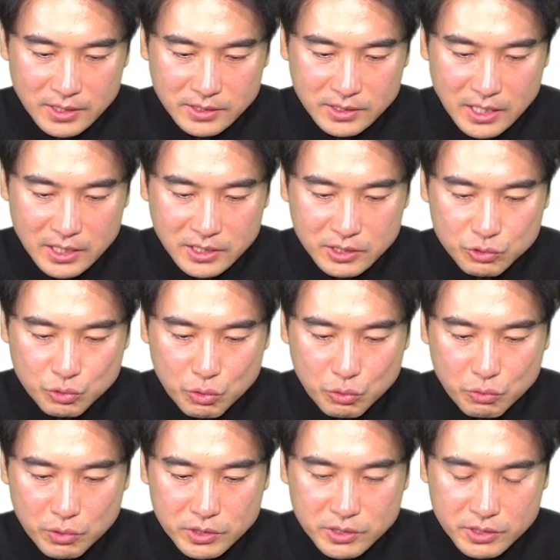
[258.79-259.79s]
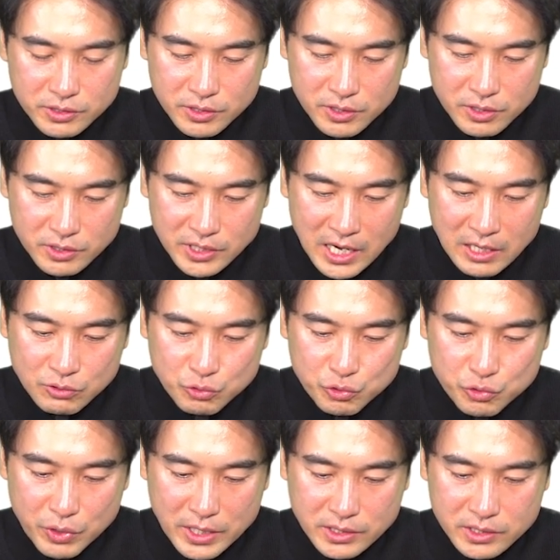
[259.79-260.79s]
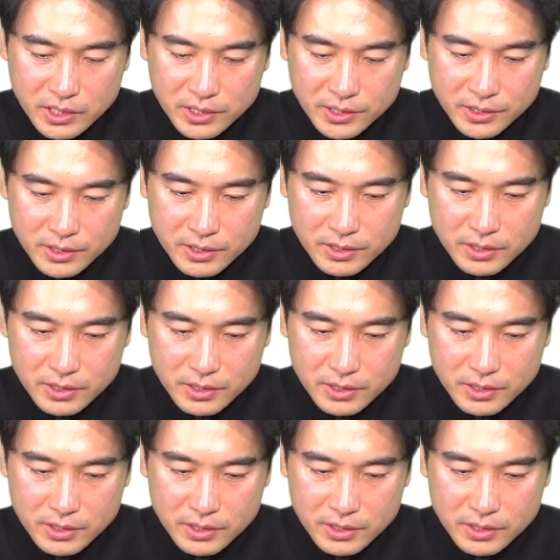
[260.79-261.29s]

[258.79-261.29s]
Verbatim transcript: 자, 이 수도권에서는요. 양주 해천,